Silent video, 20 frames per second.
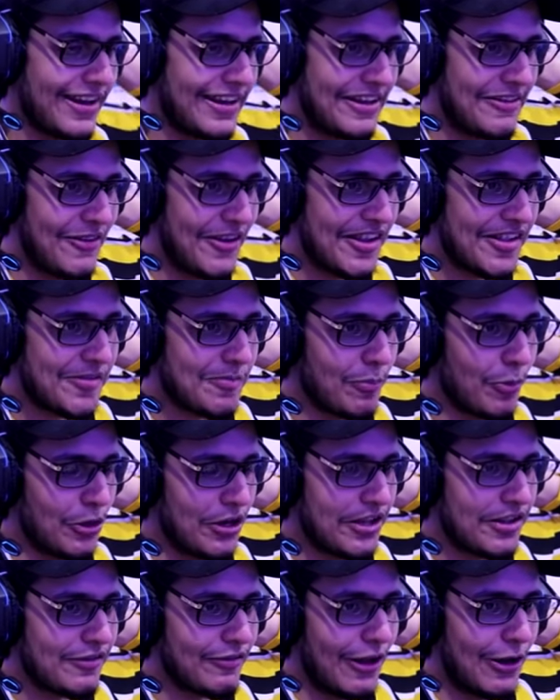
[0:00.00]
एनीवेज
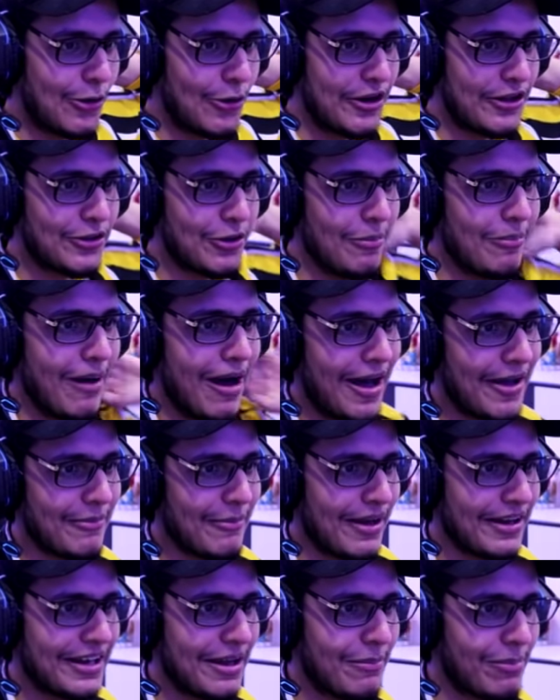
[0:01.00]
पुलिस वालों ने तो मार
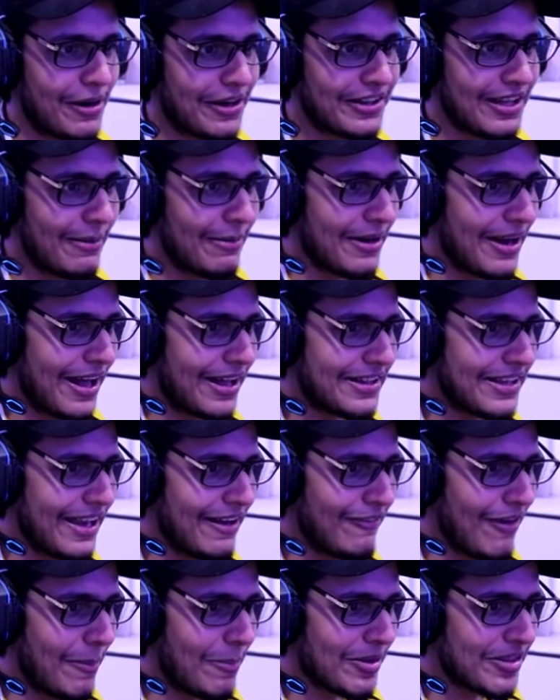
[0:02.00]
मार के बढ़ता बना
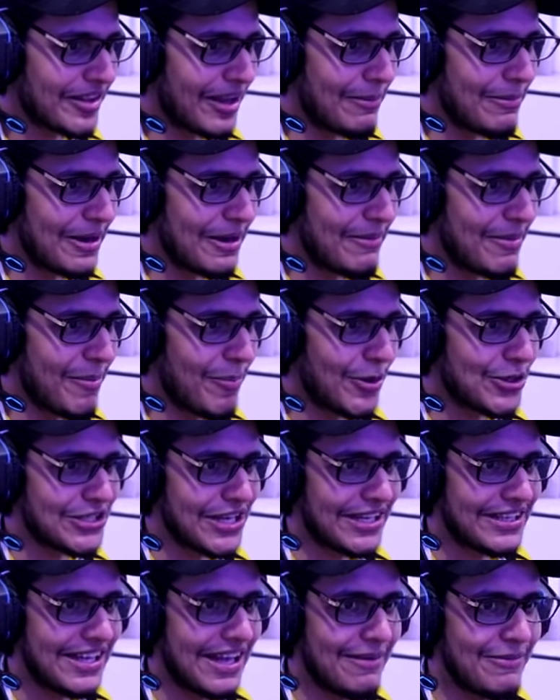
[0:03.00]
दिया वापस कमरे में
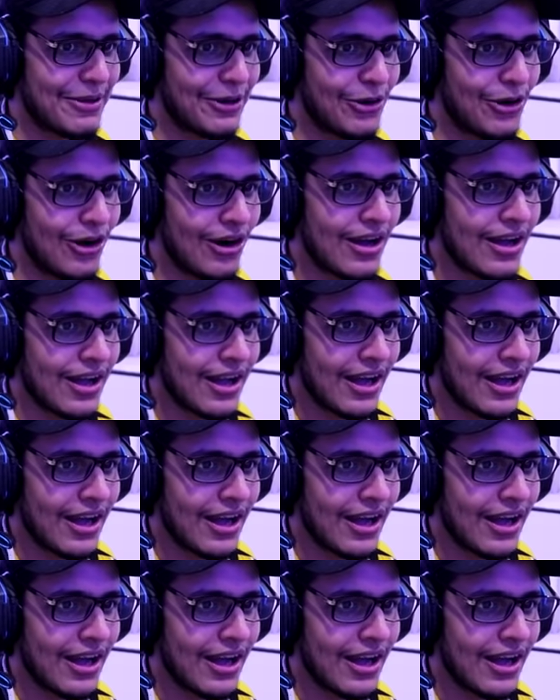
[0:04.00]
पहुंचा दिया मेरे को